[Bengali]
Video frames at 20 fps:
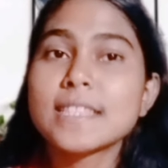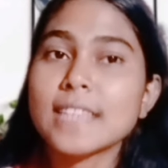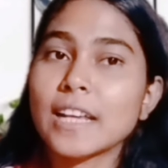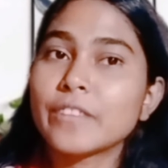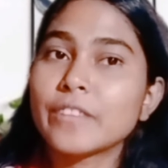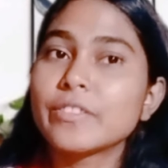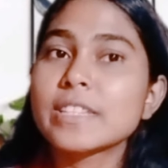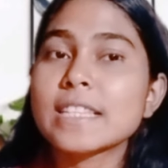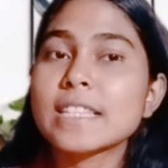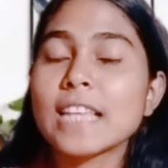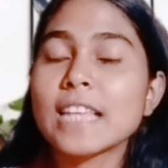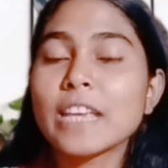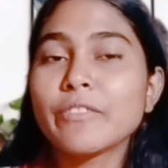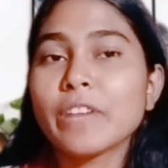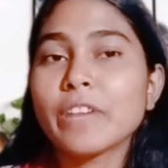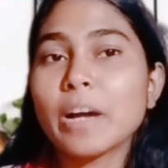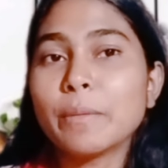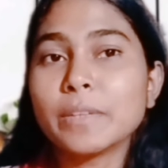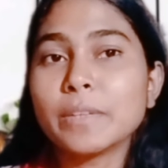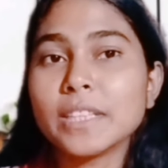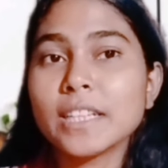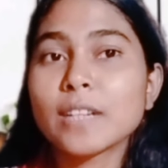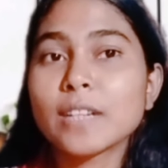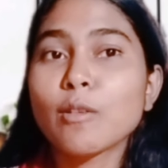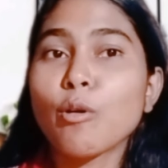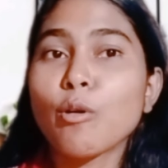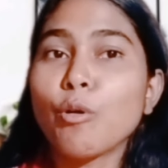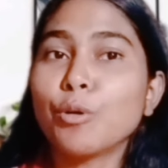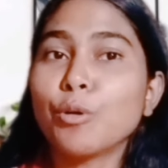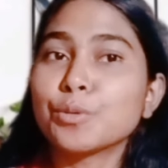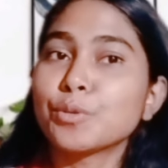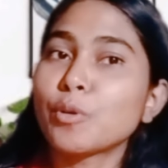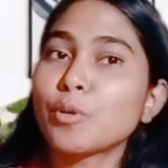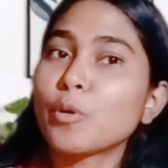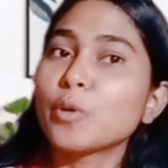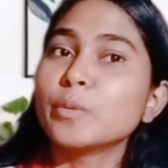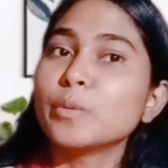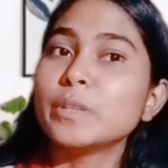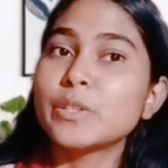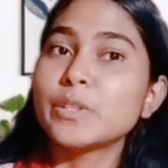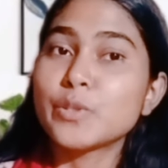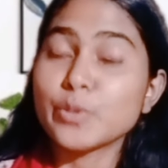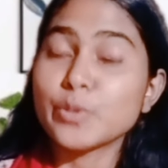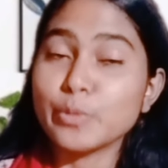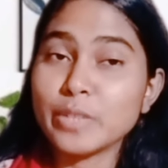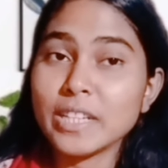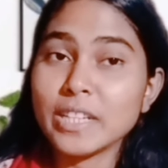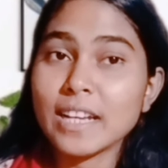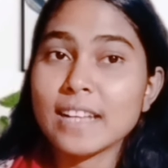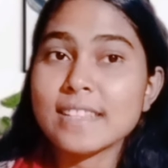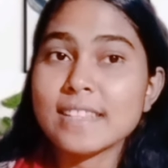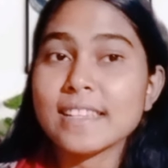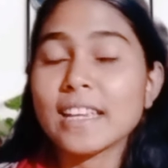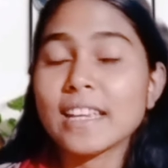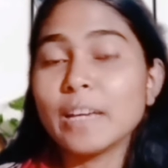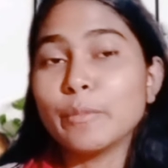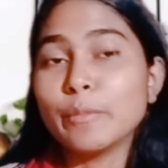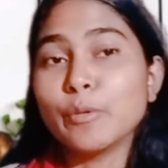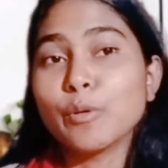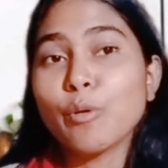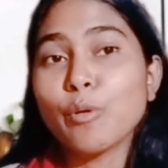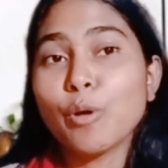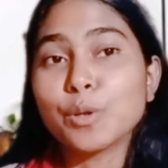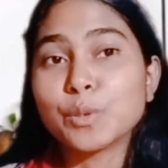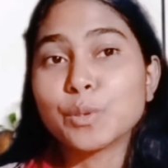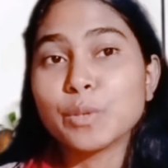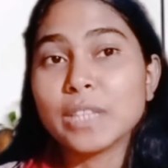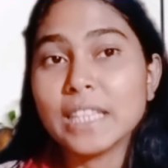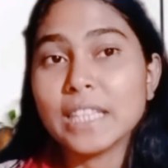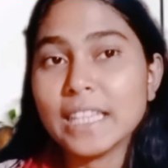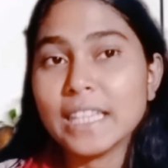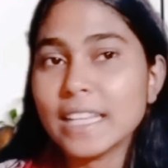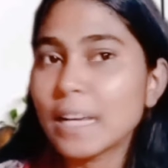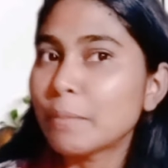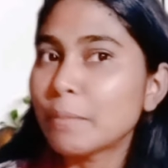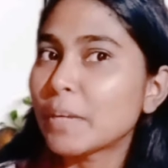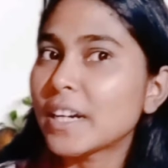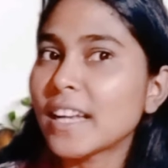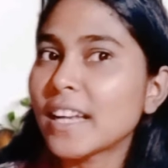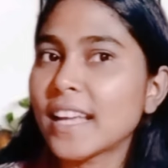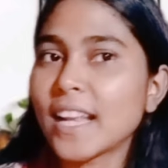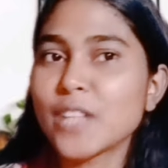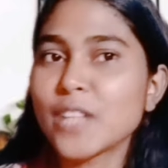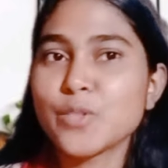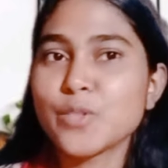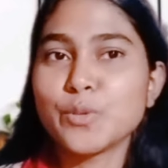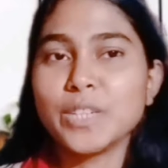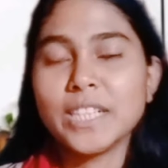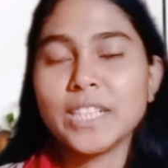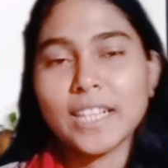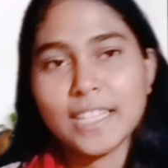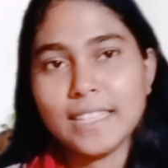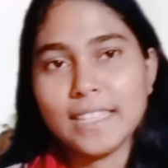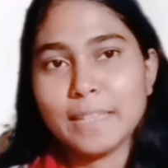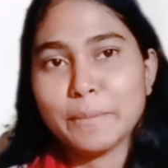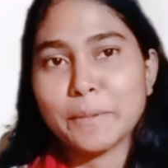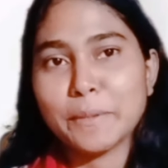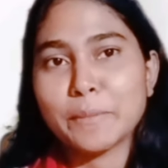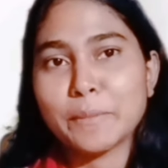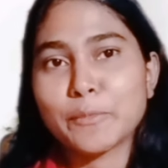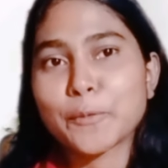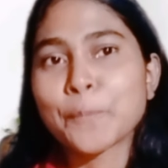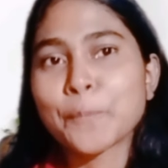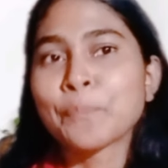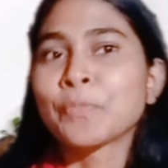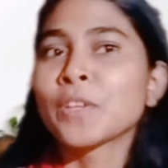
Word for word: সার্ভিস লাইফে আমাদের কত রকমের ছুটি আছে এবং কত দিন আমরা টানা ছুটিটা নিতে পারবো